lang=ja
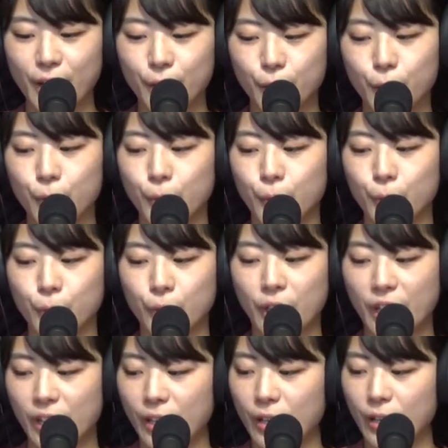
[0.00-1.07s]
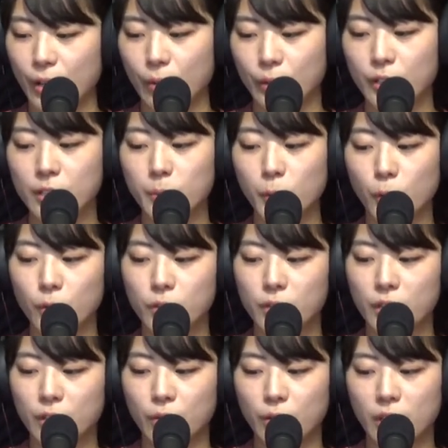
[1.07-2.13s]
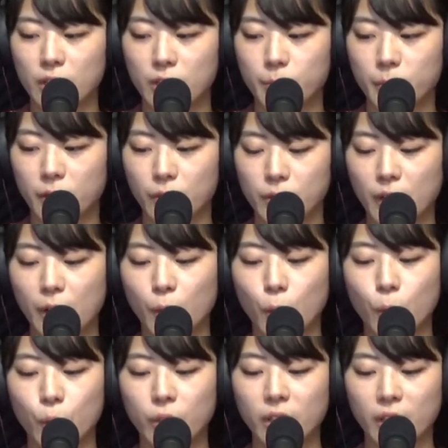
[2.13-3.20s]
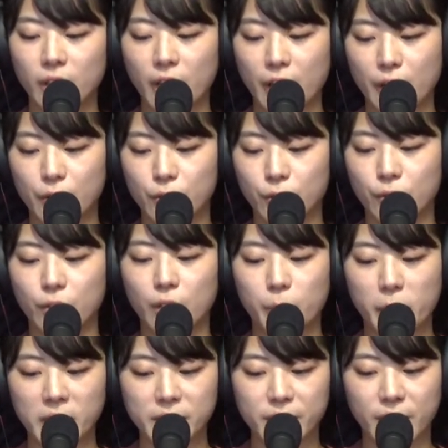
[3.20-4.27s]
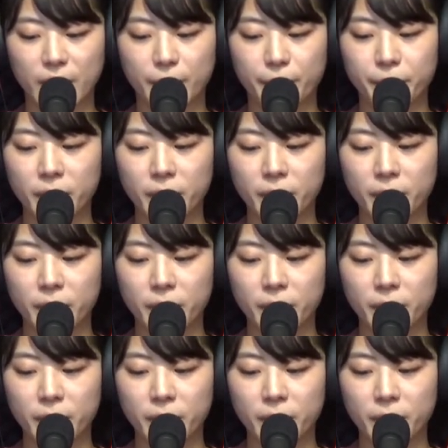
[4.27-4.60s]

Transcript: ということで私もこちらのレシピを参考に、え作りましたやっぱ